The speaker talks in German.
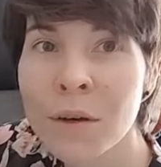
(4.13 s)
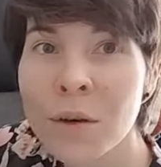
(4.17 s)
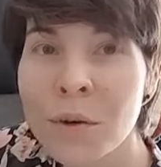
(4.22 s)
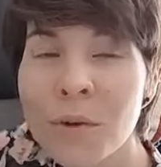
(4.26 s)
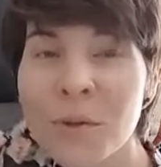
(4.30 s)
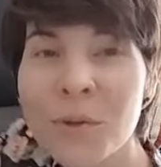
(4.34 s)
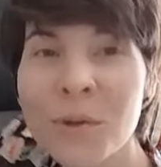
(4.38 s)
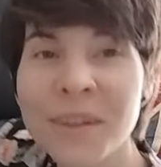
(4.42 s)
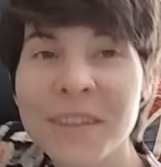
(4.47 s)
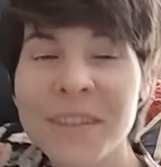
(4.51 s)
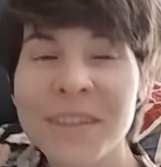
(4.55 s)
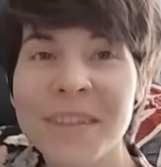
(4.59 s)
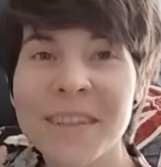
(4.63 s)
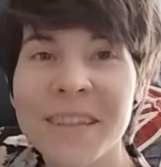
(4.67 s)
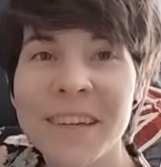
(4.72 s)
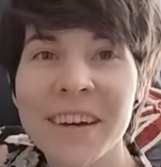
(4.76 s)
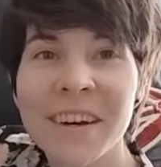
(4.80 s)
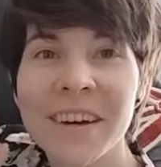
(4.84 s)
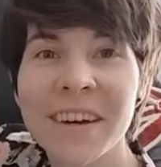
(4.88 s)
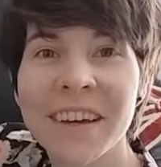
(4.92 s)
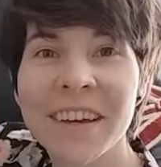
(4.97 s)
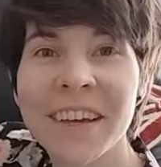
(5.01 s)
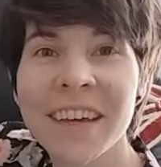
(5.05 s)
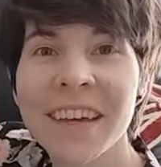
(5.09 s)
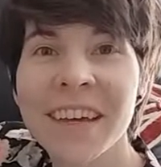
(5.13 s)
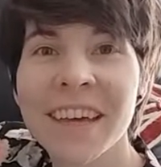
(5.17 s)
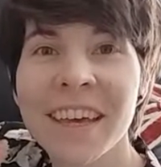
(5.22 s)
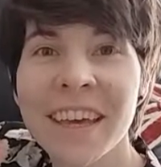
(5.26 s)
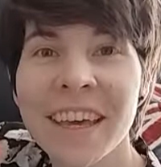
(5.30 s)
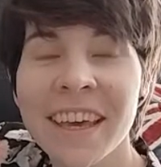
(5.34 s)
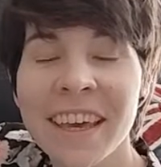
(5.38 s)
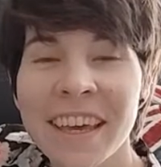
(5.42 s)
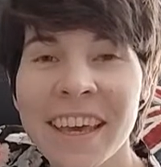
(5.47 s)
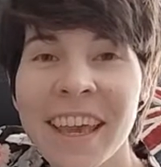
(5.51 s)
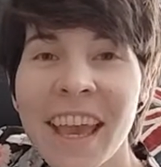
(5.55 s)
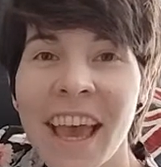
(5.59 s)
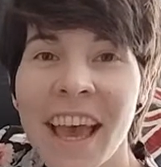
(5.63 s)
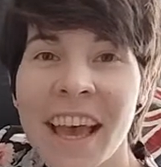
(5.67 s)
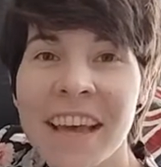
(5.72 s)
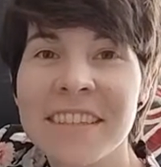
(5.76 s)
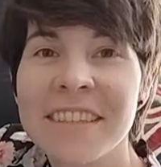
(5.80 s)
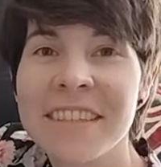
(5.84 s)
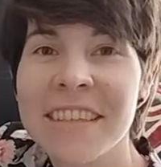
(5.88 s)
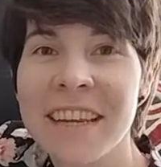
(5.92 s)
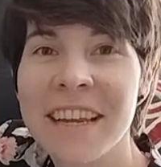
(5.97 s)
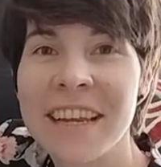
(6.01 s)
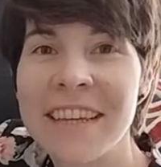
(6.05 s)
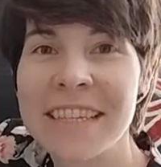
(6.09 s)
Guten Tag, ich
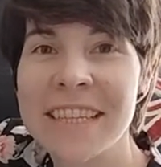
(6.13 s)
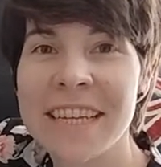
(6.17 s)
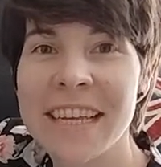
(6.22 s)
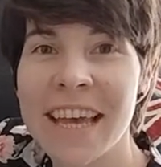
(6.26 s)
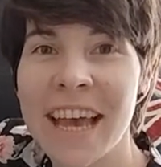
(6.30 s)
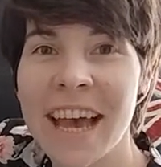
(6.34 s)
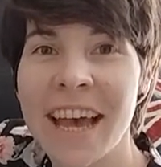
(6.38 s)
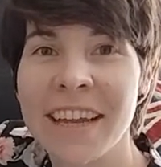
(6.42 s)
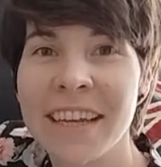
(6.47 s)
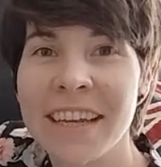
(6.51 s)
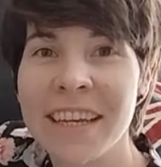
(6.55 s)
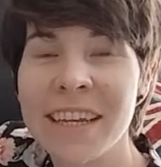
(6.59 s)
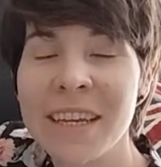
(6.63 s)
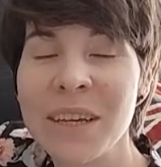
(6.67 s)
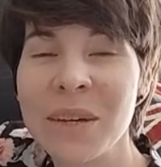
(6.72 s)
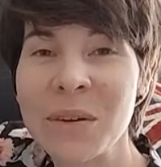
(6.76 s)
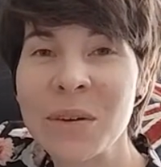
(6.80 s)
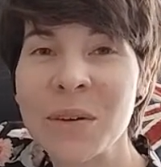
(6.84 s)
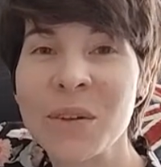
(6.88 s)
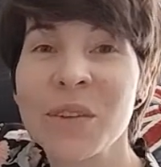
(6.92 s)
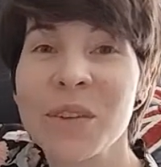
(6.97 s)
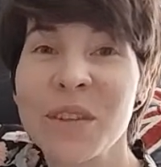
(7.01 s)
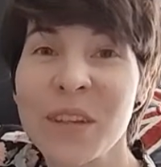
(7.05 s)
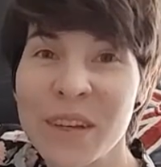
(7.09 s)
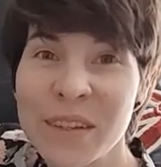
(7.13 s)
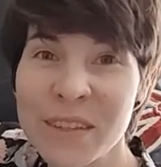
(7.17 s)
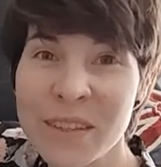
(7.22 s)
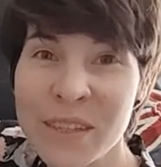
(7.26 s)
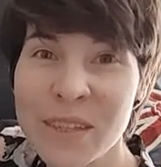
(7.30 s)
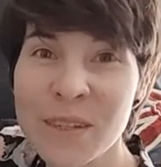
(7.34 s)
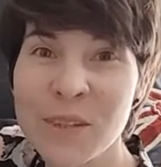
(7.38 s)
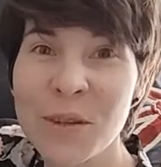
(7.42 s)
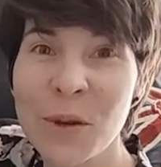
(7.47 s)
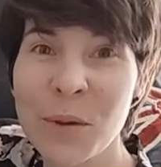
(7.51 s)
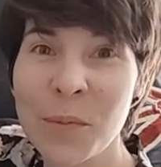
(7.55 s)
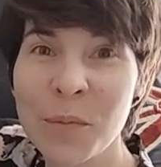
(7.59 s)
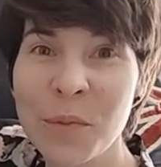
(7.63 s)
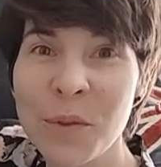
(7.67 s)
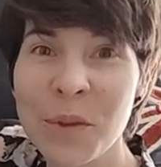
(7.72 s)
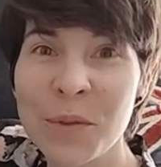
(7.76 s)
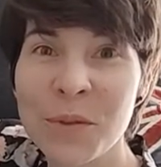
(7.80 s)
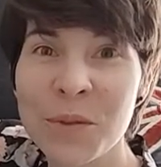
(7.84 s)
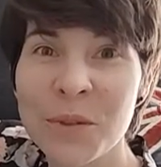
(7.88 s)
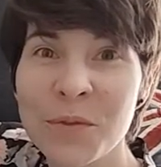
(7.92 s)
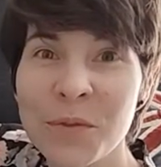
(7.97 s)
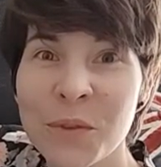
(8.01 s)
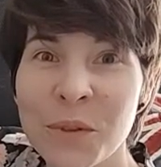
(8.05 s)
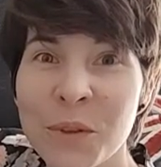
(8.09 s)
heiße Leslie Henny und das sind Top
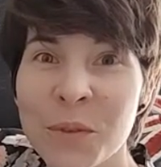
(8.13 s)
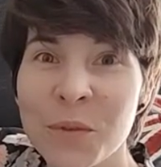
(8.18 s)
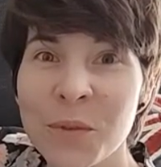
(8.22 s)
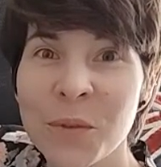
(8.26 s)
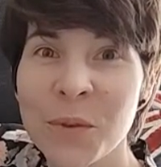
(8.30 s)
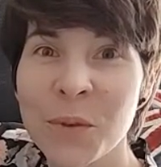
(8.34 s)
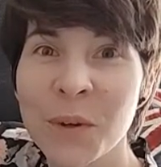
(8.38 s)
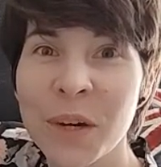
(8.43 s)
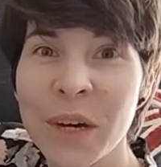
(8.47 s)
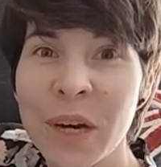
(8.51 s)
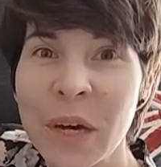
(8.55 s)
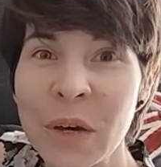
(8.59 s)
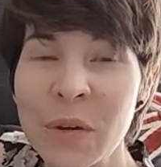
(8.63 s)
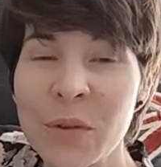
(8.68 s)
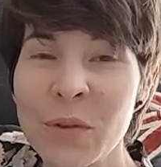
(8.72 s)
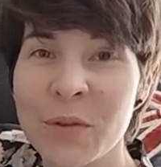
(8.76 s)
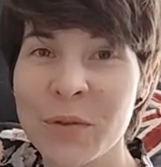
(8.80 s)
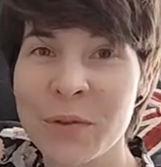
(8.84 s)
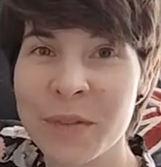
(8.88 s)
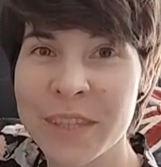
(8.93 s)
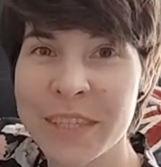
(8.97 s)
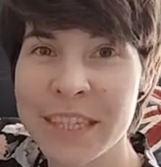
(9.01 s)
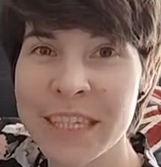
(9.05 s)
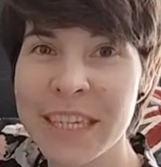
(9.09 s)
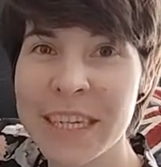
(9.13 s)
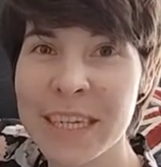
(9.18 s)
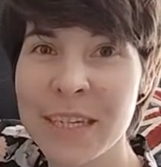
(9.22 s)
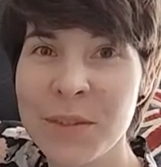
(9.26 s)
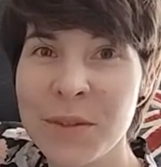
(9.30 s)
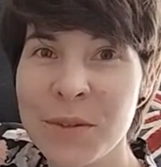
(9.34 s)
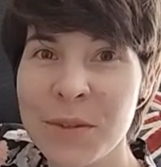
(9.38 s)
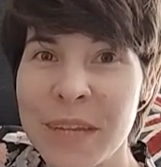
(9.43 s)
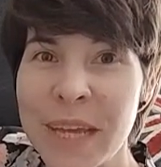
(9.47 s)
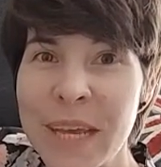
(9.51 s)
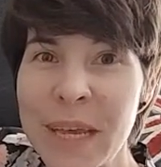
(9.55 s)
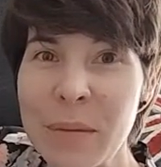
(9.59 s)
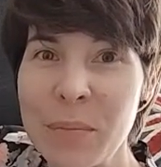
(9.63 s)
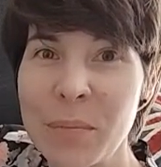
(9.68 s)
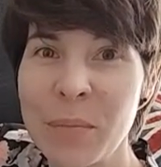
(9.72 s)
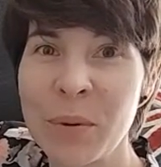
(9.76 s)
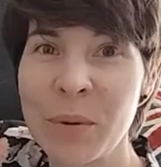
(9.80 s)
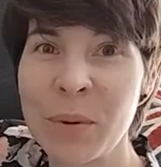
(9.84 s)
News von der Woche auf ctoday.ch.